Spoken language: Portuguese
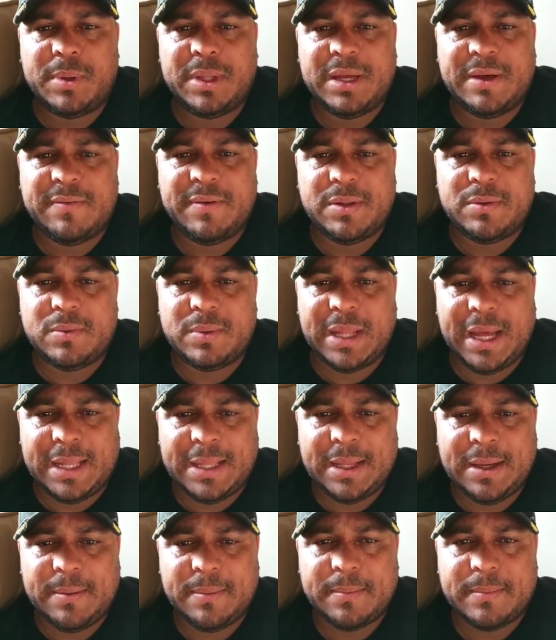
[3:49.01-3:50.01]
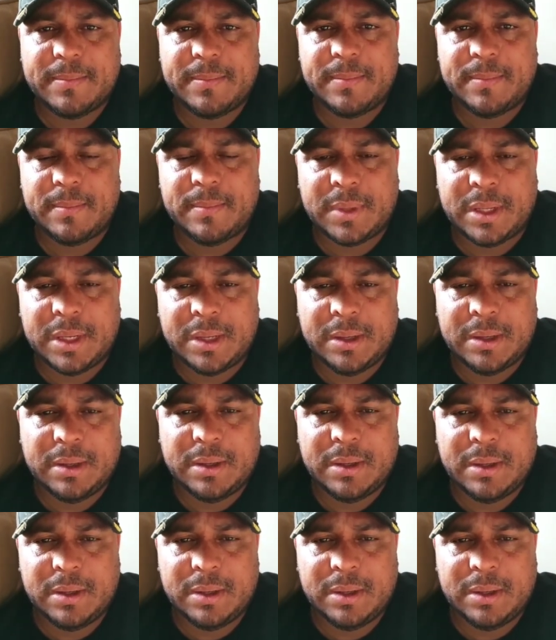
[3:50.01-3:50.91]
me devendo nada, né?